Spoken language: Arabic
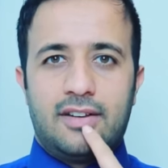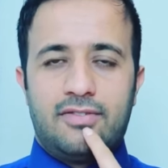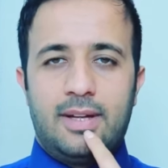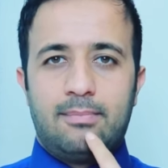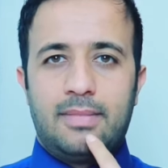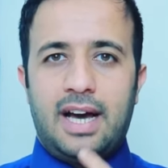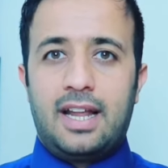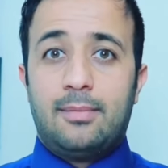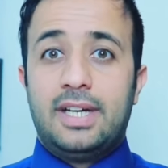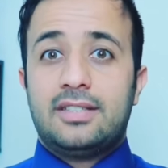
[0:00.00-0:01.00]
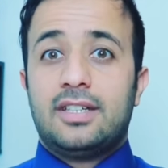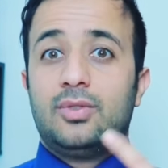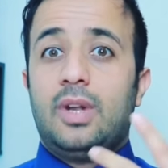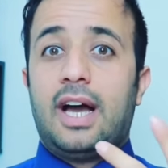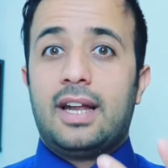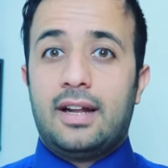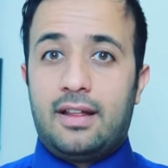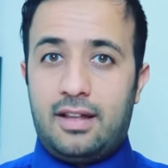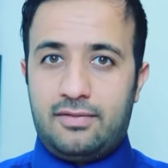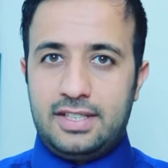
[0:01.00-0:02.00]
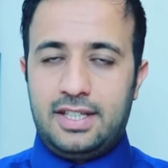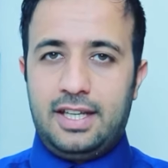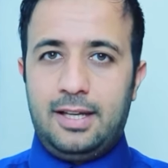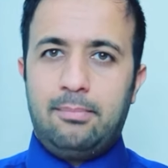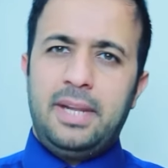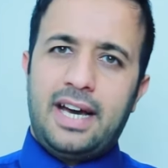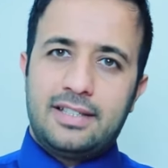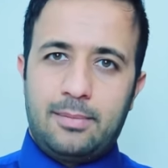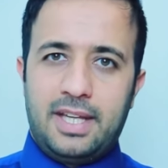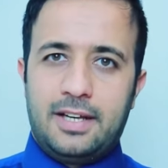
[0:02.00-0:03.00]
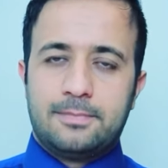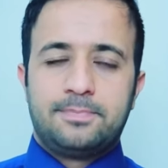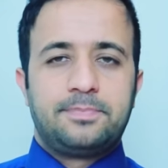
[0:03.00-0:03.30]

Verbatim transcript: الفم علامات تدل على نظافته من عدمها